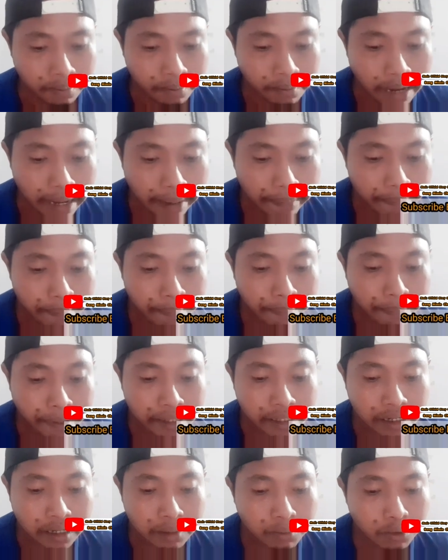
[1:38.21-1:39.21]
Bab
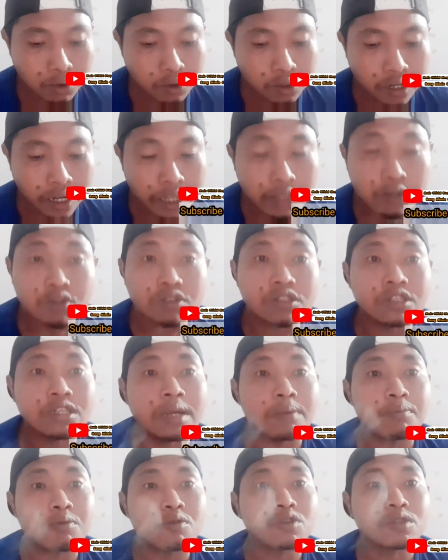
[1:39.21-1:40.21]
4139
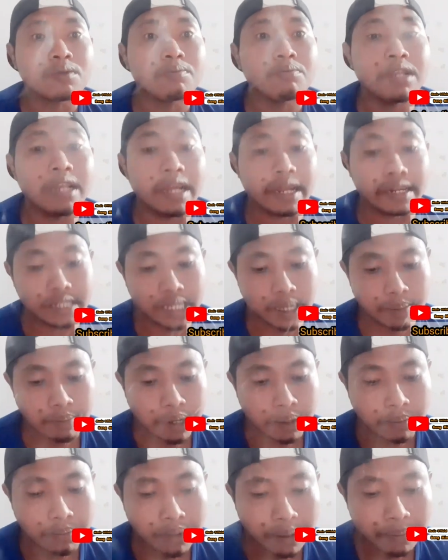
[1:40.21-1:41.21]

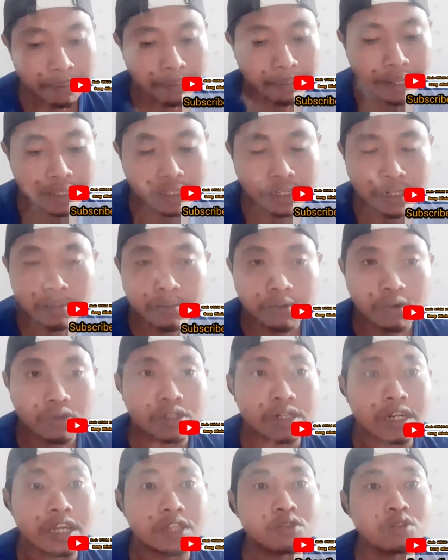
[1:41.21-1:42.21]
sampai bab
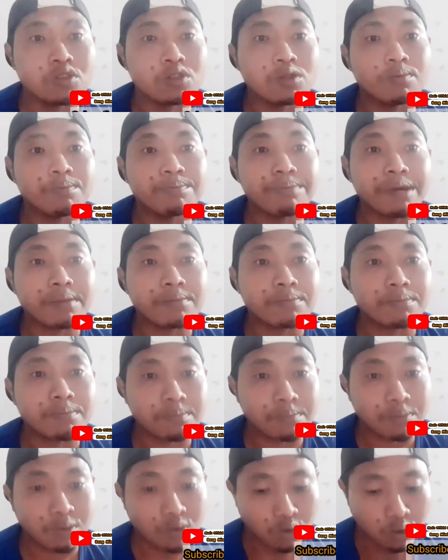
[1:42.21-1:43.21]
4140
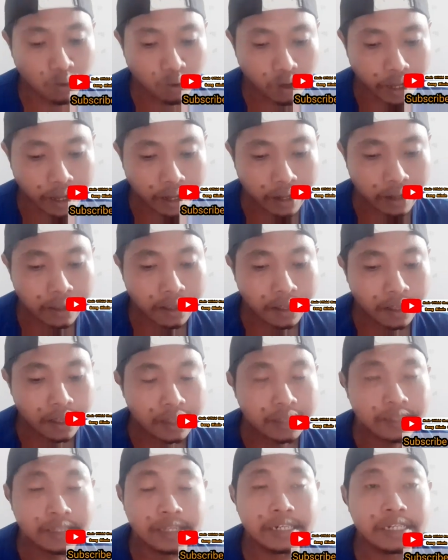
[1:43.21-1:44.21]
ya.
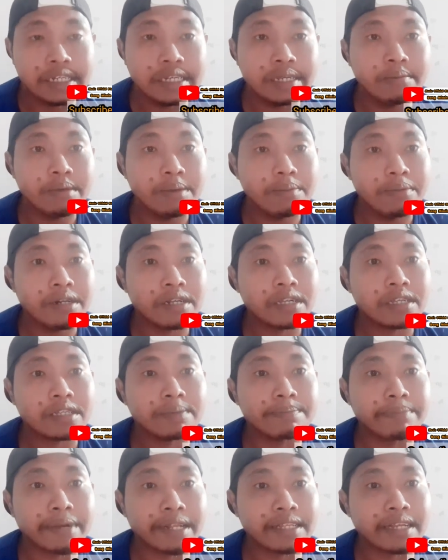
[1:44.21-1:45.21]
Jadi Mimin
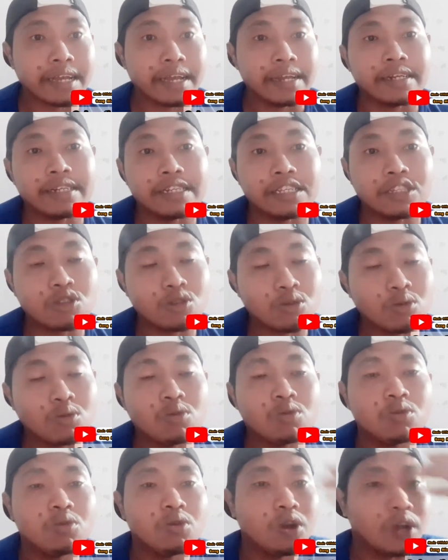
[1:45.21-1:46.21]
sempatkan
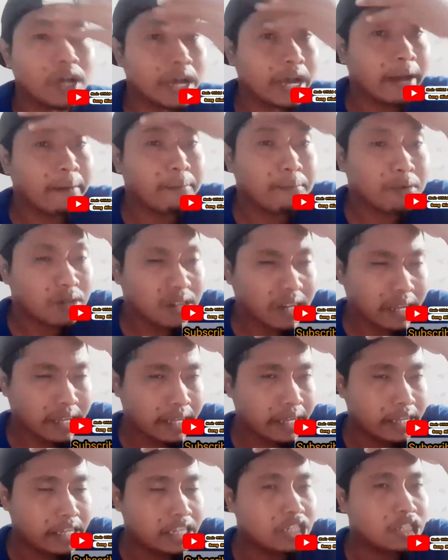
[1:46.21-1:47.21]
itu upload lah
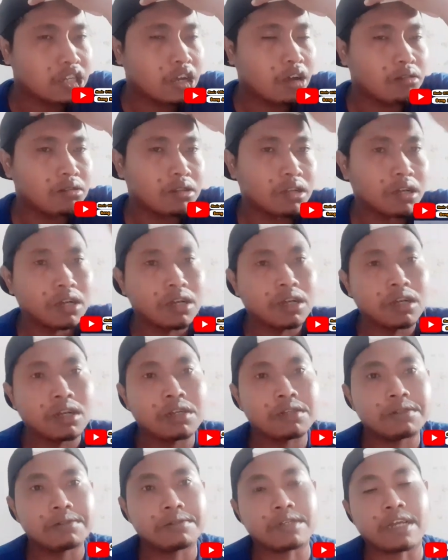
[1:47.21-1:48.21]
ya. Insya
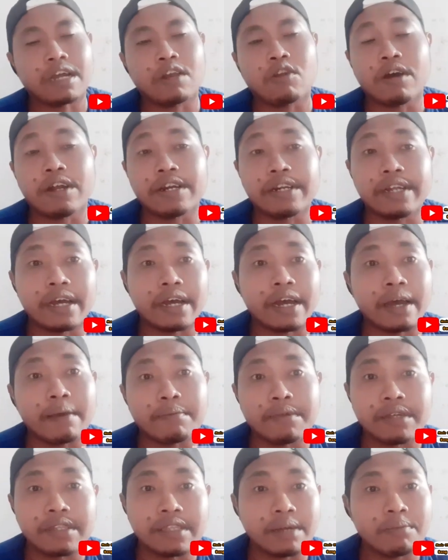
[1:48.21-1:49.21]
Allah kalau ada
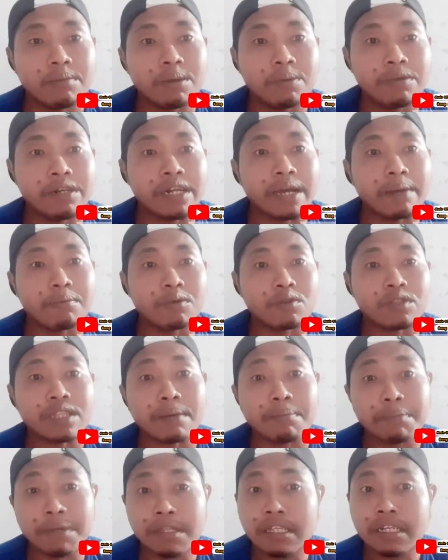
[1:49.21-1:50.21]
updatean Mimin upload
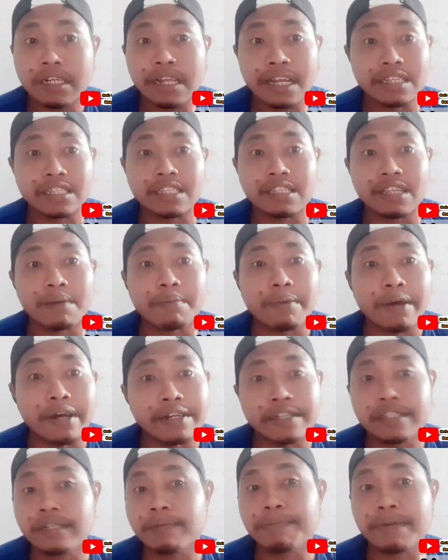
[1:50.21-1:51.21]
tapi tidak setiap
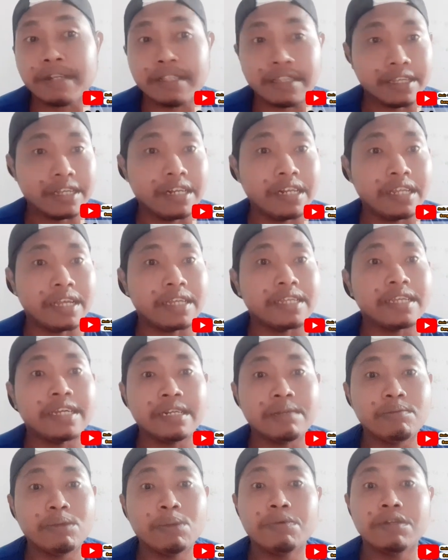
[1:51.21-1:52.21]
hari seperti ini ya.
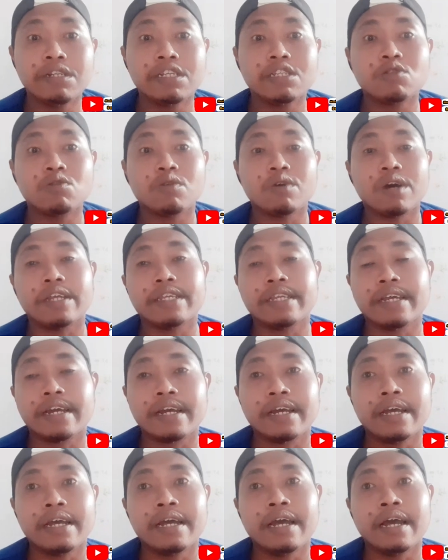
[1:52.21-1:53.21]
Jadi Mimin itu
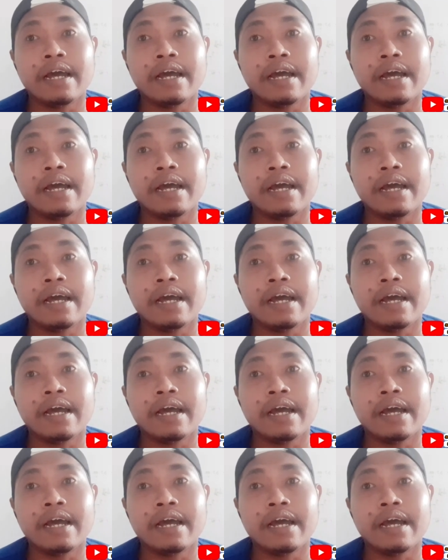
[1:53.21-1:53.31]
hanya